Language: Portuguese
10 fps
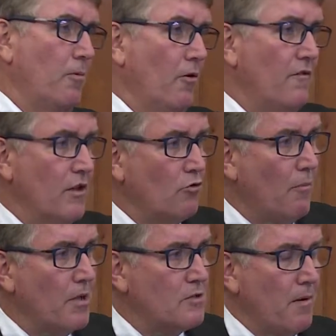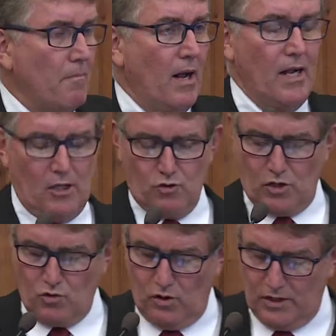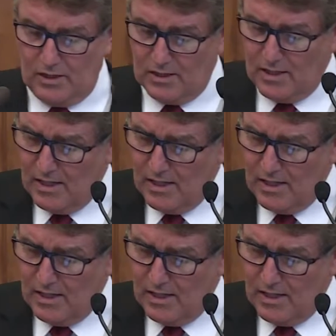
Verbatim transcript: ou eventualmente para pagar suas contas.